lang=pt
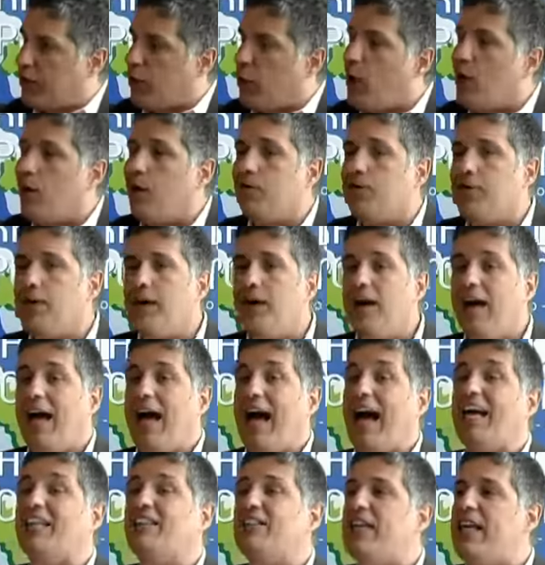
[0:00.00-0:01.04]
nova,
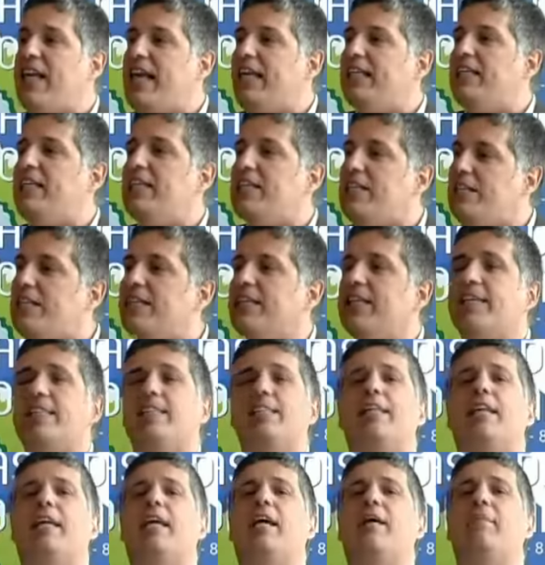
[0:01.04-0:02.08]
a gerente disse
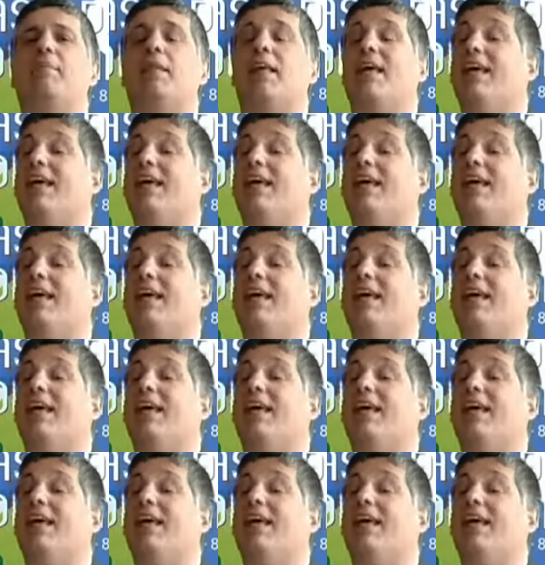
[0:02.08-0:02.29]
assim: